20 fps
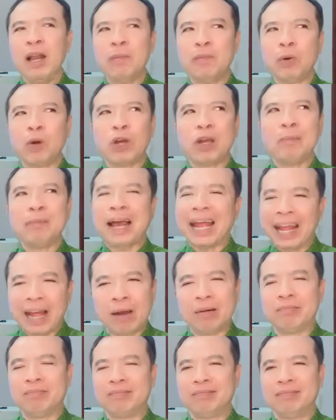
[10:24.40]
đó là một cái bài
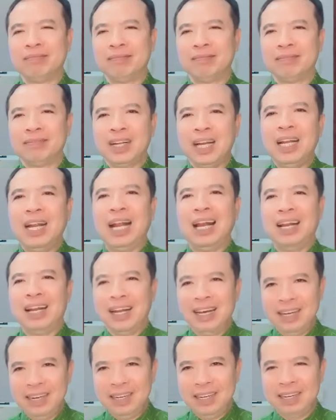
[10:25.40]
học rất là
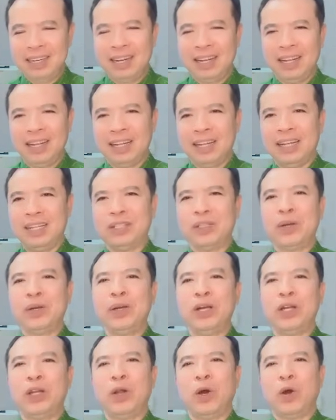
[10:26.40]
lớn để
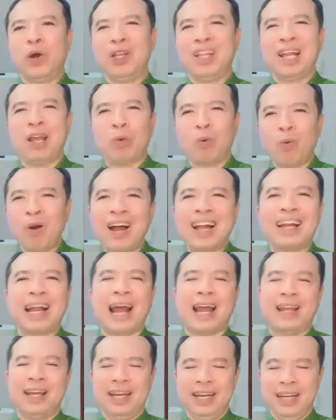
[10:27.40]
cho người đó có thể quảng
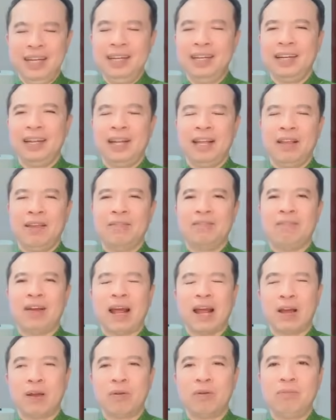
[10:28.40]
đại hơn
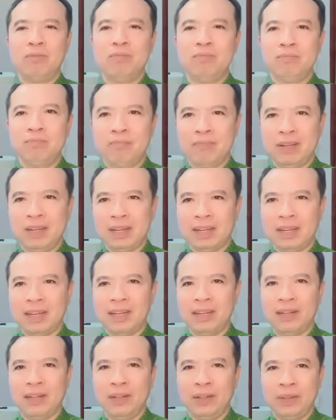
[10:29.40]
và cũng
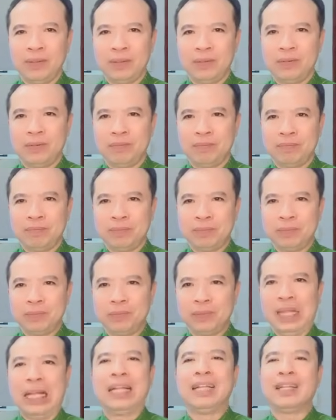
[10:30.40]
à,
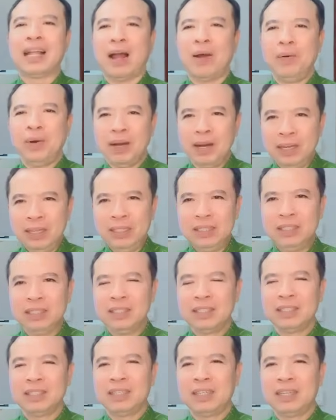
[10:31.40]
tỉnh táo hơn
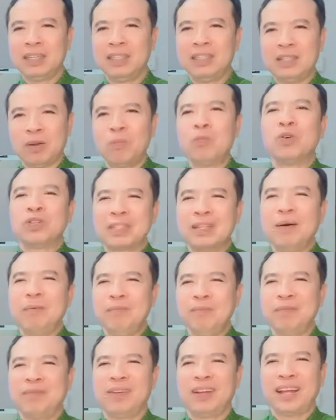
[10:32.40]
à, trong cuộc
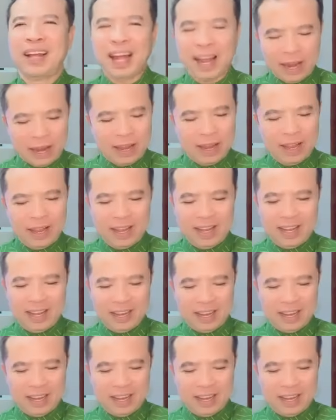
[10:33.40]
sống ha